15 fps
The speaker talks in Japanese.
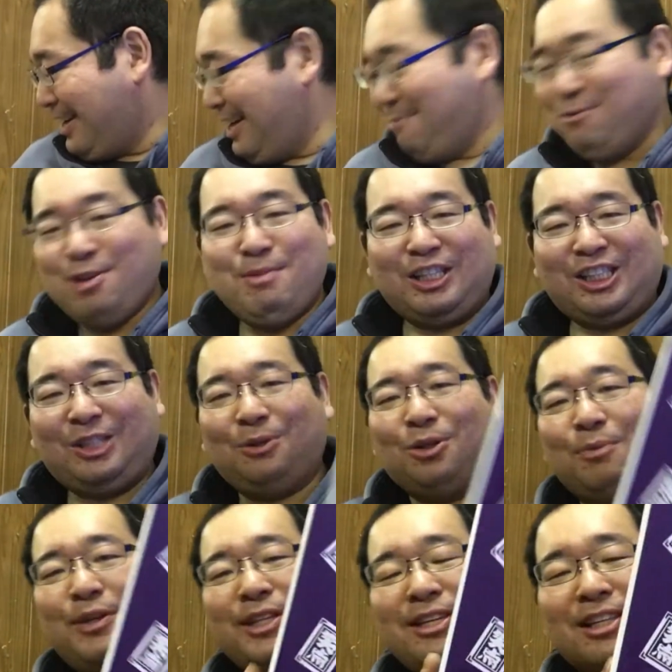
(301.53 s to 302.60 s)
はいもう今汐
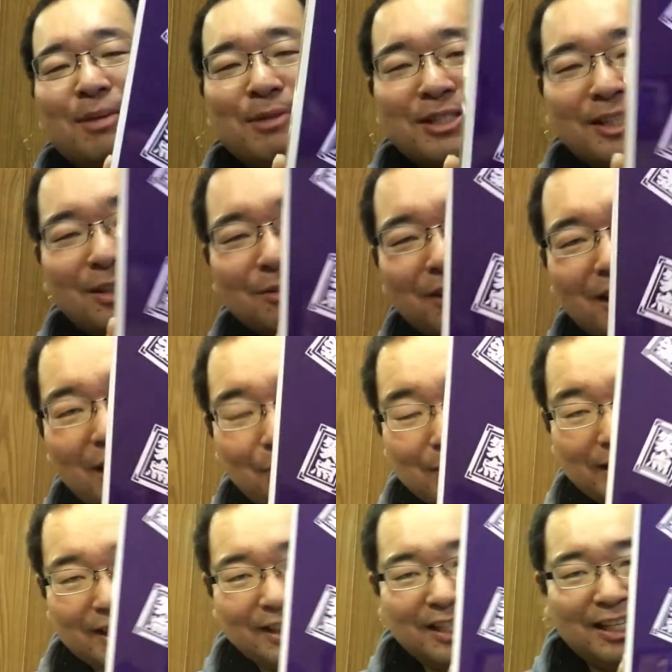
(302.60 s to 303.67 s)
留に行ってますけどね、はい、
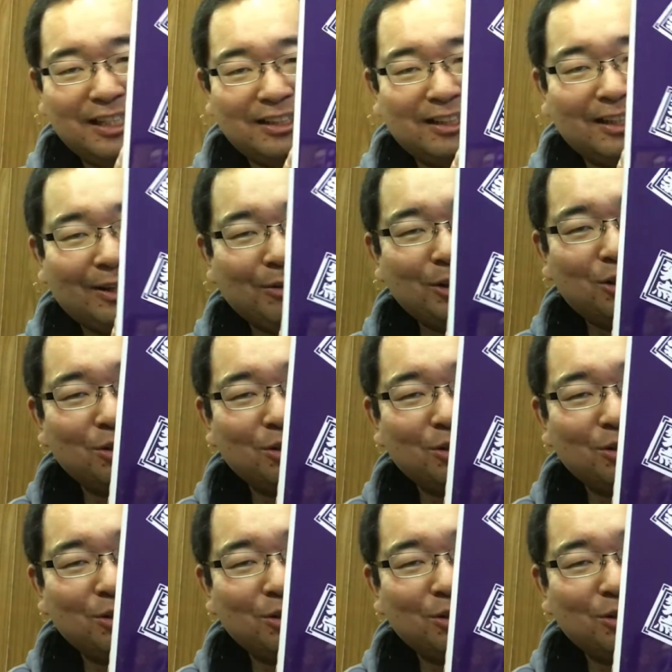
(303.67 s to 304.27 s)
私が行ったのは